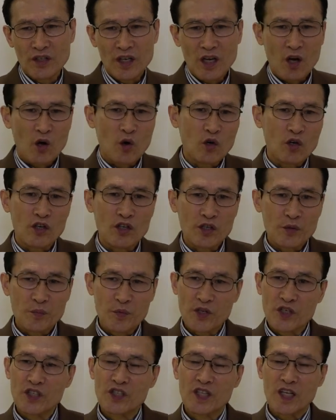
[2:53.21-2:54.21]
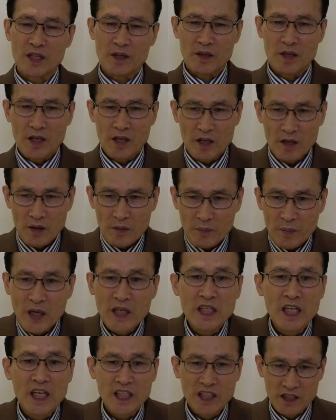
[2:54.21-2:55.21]
하고 거의 비슷한
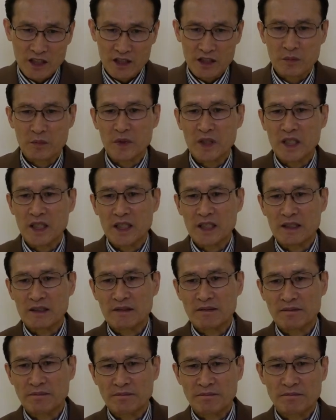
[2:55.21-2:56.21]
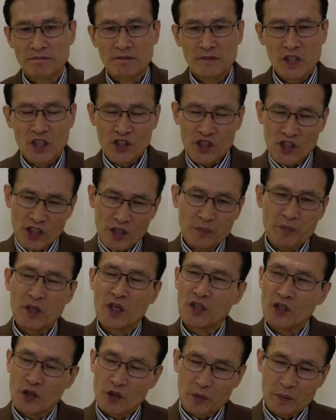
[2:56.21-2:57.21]
맥락인 것입니다. 씨름
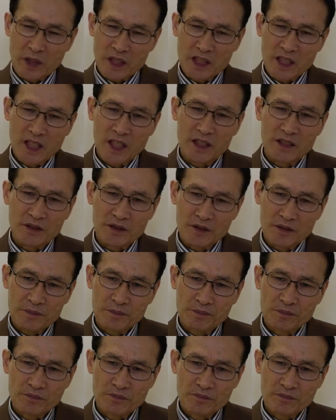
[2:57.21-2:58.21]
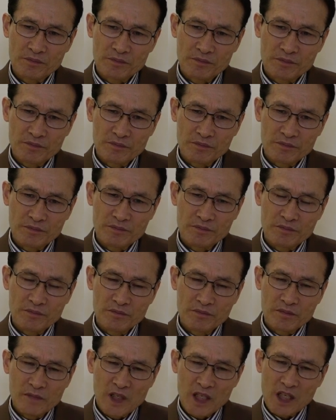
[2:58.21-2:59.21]
경기도 마찬가지예요.
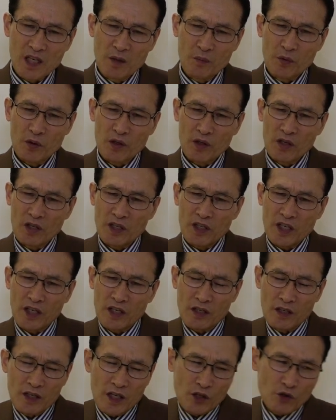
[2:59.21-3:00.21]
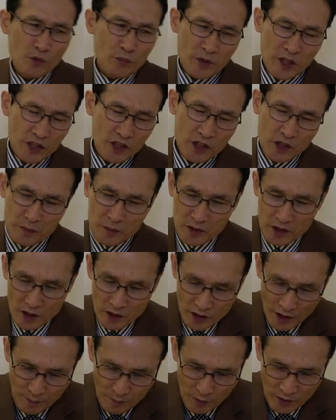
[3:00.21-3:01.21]
일부러 어깨를 내줍니다. 씨름할
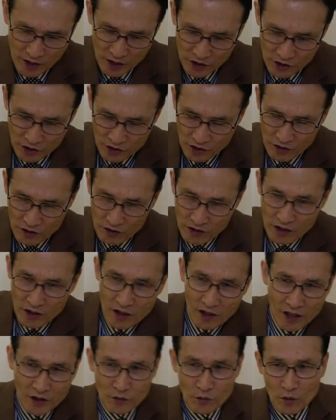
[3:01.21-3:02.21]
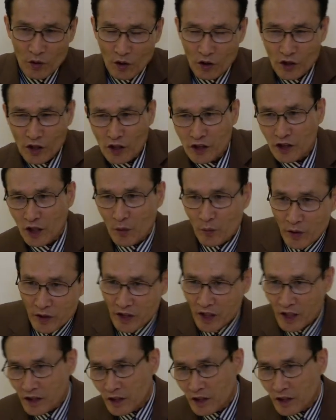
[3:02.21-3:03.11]
때 샷바 잡기 전에 어깨를 한쪽 어깨 싸움하지